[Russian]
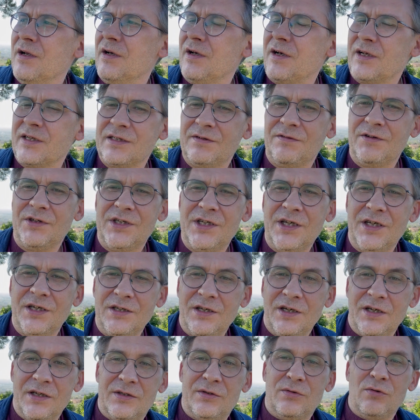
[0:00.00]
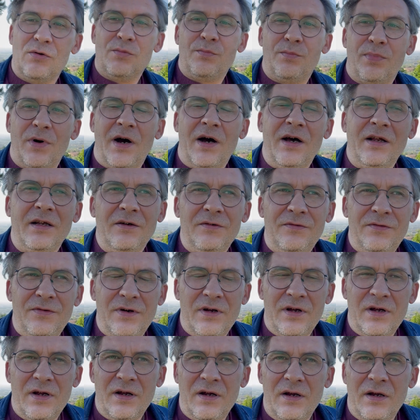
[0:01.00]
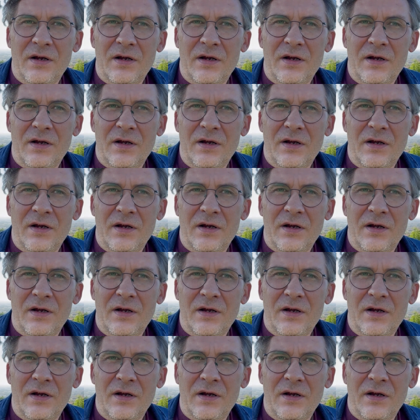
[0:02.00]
разведение тюльпанов,